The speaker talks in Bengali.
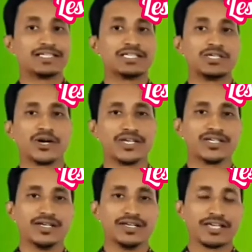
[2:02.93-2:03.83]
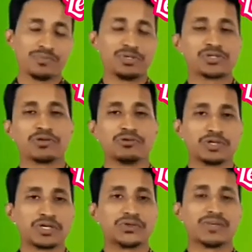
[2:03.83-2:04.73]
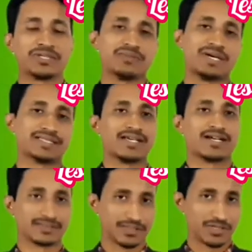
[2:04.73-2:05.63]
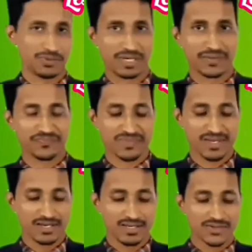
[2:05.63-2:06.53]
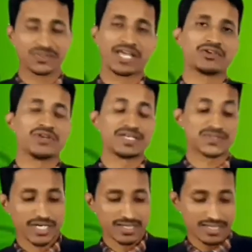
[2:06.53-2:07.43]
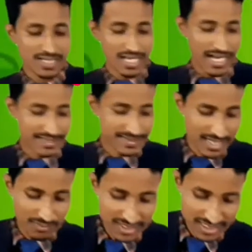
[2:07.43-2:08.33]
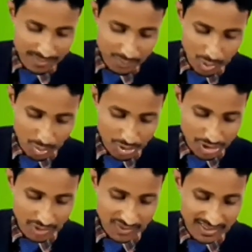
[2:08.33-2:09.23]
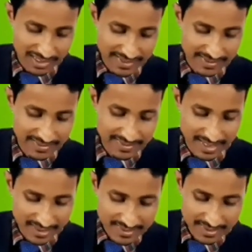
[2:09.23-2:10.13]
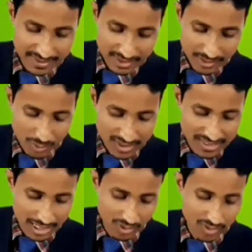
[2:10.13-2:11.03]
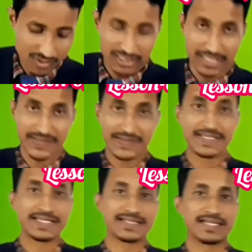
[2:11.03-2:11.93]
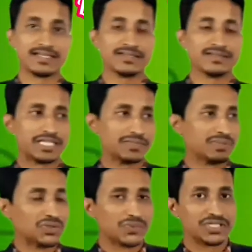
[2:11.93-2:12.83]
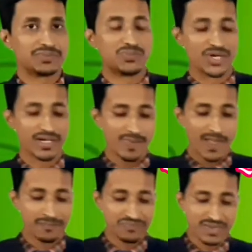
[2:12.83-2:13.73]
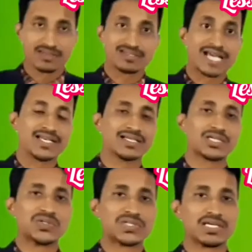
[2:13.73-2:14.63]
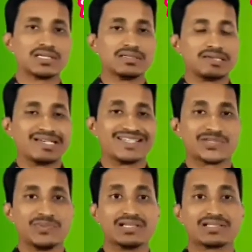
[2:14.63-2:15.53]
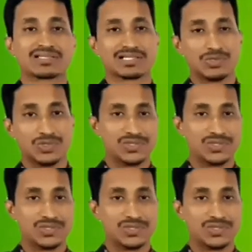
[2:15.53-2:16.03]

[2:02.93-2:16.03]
কি হয় এই বিষয়গুলো কিন্তু আমাদের মাথায় রাখতে হবে সো থ্যাংক ইউ ডিয়ার স্টুডেন্ট আজকে আমরা যেটা পড়বো সেটা হচ্ছে লেসন সিক্স তোমরা জানো লেসন সিক্সে দেখবে তোমাদের বইয়ে টাইটেলটা হচ্ছে ইট স্মেলস গুড